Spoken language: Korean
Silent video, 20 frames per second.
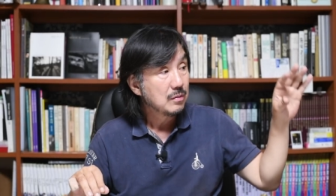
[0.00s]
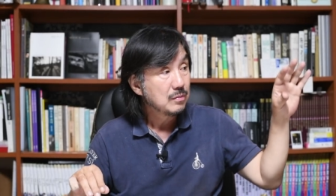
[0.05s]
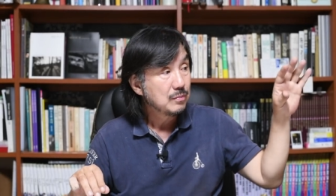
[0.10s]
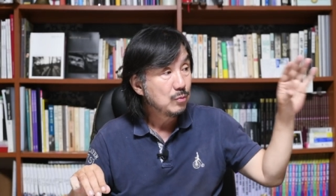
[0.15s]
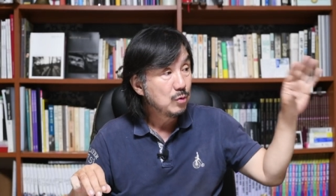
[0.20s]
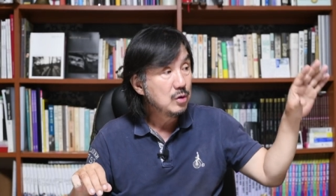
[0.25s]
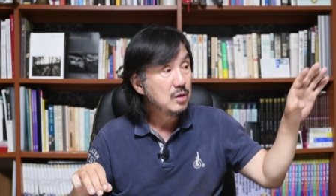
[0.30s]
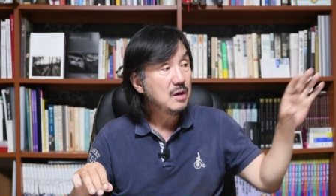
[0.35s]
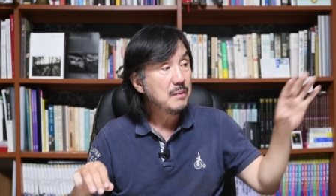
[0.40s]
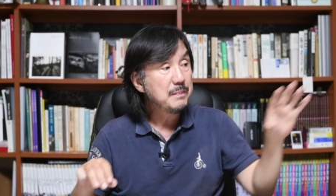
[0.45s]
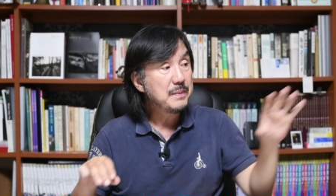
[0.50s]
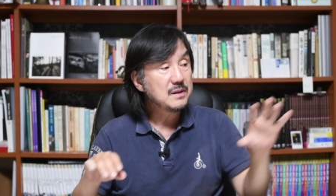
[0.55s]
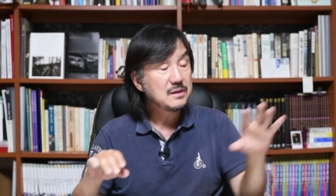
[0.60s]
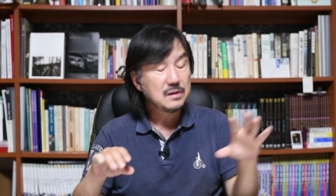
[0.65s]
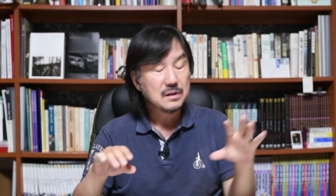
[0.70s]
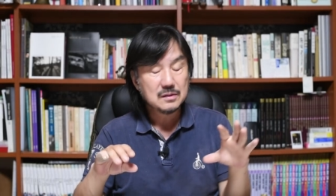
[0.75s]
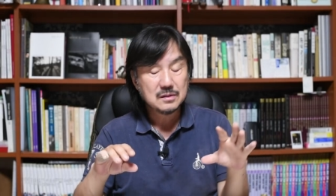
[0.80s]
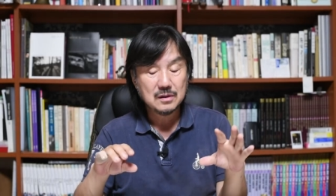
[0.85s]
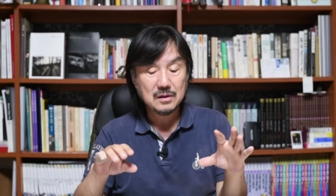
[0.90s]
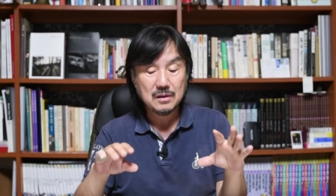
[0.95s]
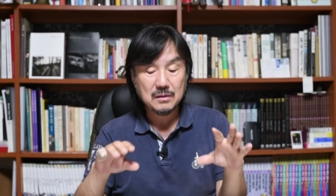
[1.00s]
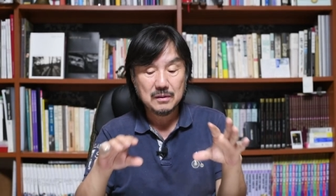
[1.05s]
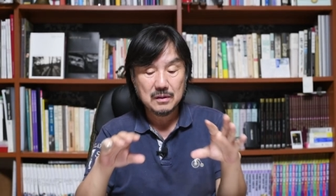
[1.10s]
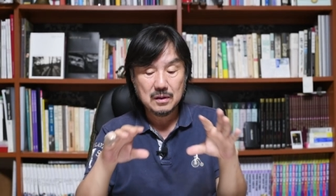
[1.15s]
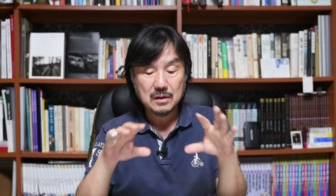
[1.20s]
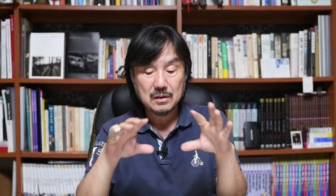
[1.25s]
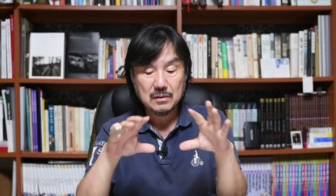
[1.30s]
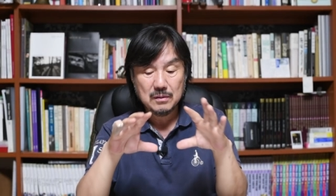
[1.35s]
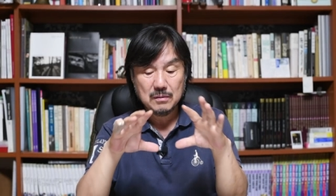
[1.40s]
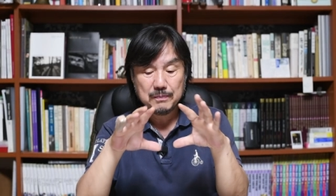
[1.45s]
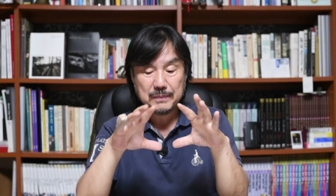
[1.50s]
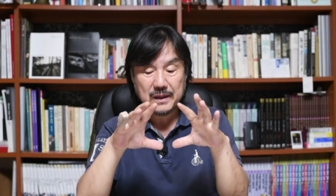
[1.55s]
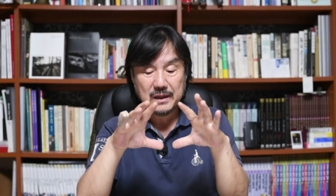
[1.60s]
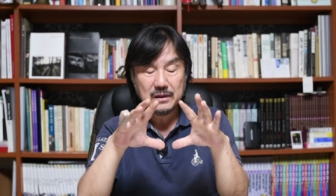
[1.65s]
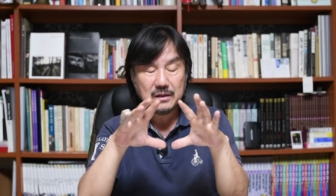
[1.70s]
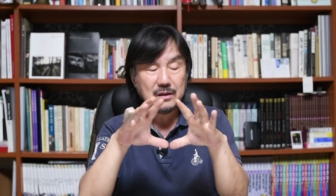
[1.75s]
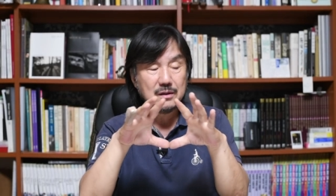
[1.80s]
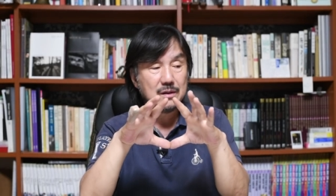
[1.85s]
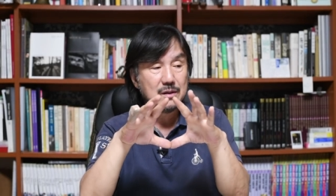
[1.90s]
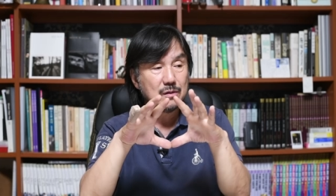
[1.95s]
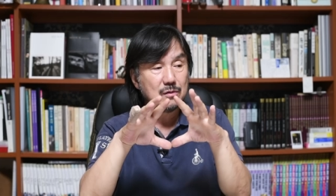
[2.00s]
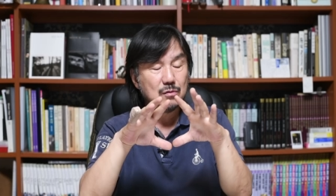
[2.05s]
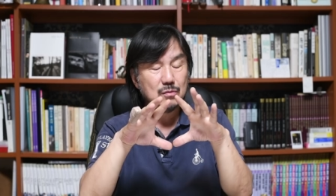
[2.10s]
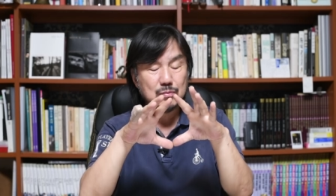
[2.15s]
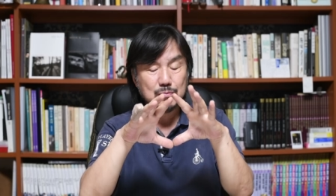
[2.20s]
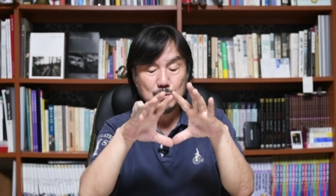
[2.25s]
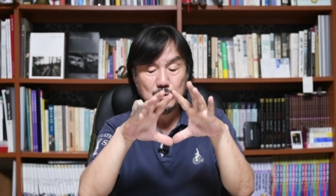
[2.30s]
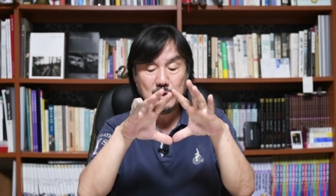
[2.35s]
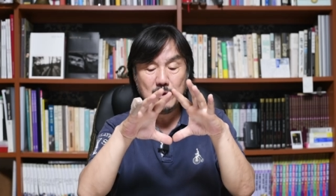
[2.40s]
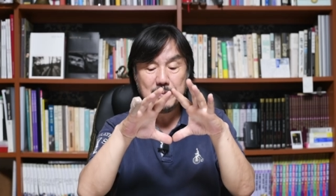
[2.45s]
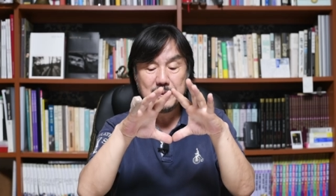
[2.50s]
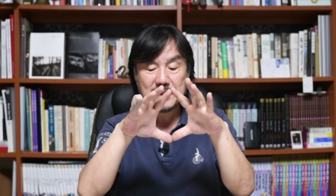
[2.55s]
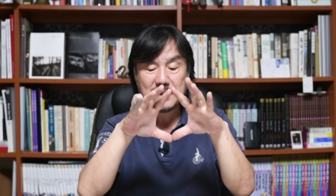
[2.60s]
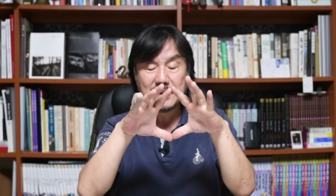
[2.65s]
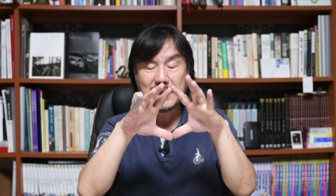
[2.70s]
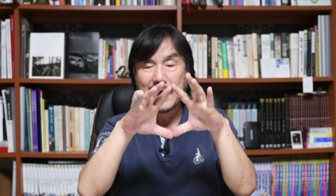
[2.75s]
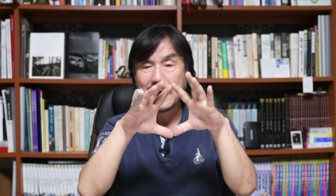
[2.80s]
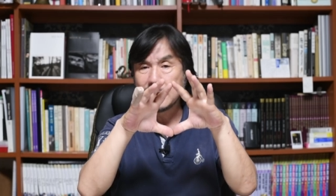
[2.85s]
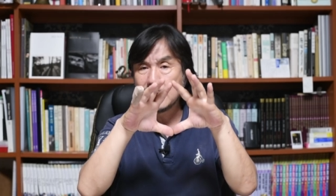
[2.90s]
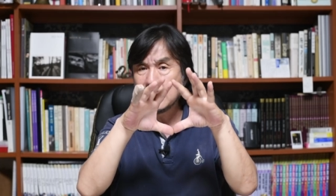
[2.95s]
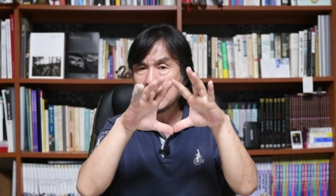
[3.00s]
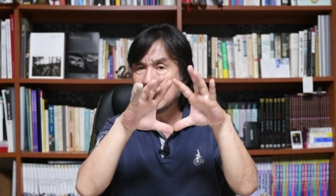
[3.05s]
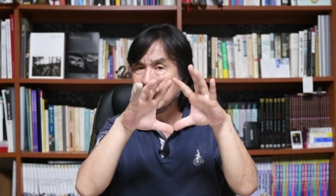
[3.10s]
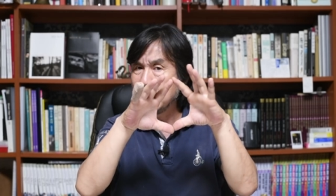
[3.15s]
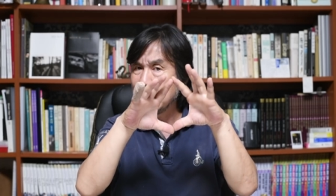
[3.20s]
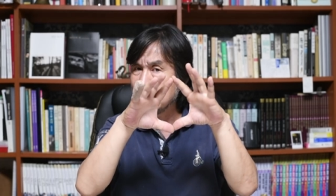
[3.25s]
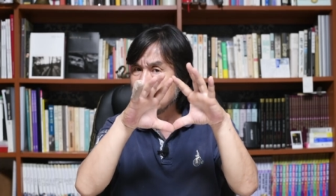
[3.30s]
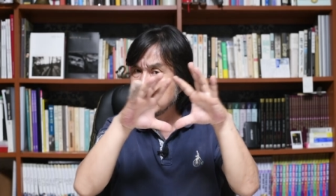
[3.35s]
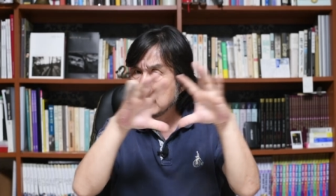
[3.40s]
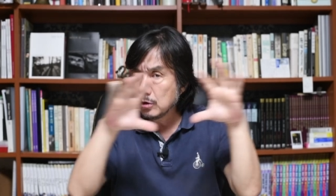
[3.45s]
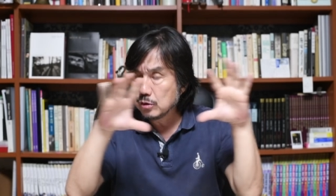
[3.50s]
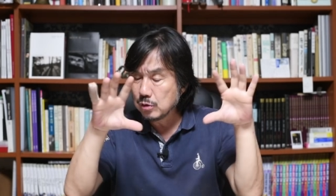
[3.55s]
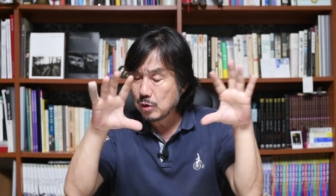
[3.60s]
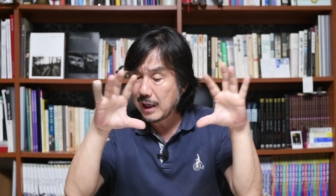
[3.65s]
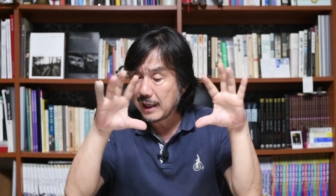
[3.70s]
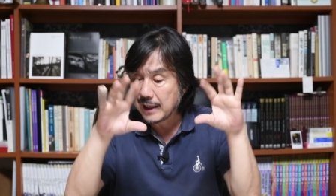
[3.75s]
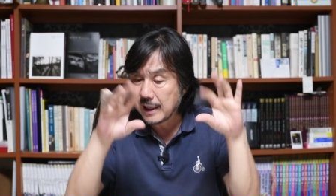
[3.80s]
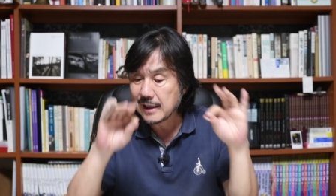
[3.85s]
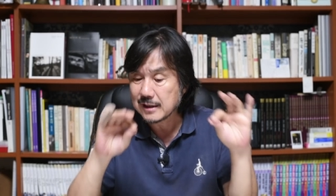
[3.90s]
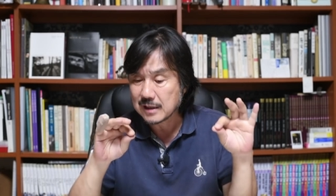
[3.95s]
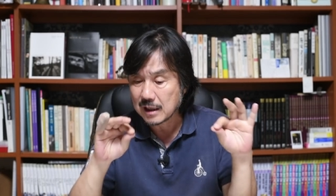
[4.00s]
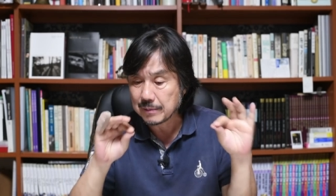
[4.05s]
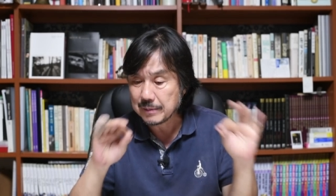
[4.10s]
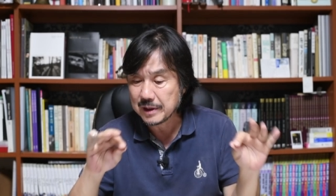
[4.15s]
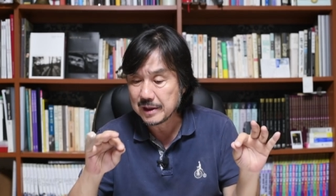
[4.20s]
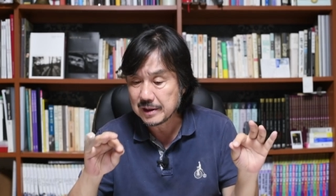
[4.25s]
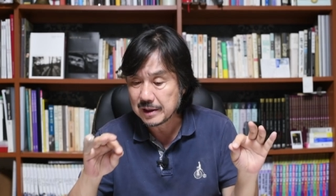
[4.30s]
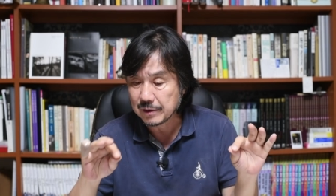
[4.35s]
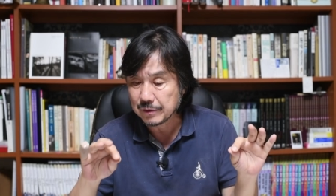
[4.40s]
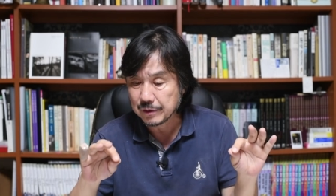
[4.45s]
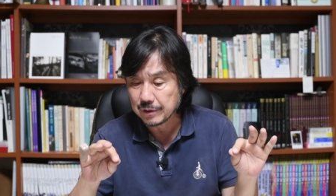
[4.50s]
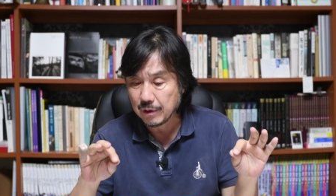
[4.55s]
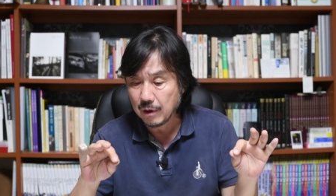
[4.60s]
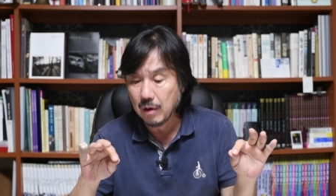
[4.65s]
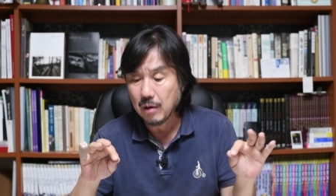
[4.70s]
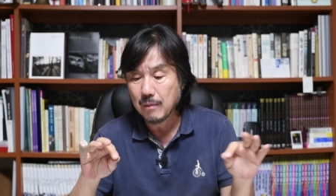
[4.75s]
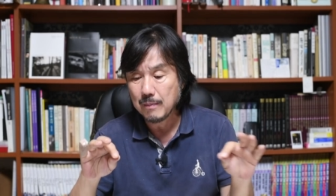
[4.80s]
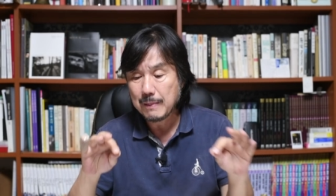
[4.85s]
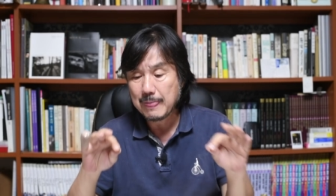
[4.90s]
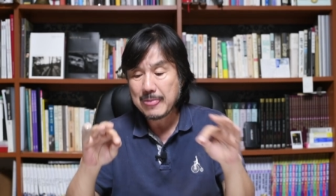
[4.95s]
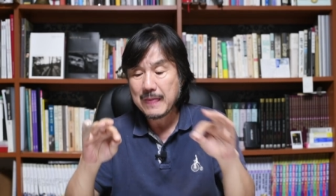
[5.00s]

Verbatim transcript: 물 옆에 서서 팬티를 입고 물 옆에 있는 아저씨만 찍어도 하나의 장면이 되고요.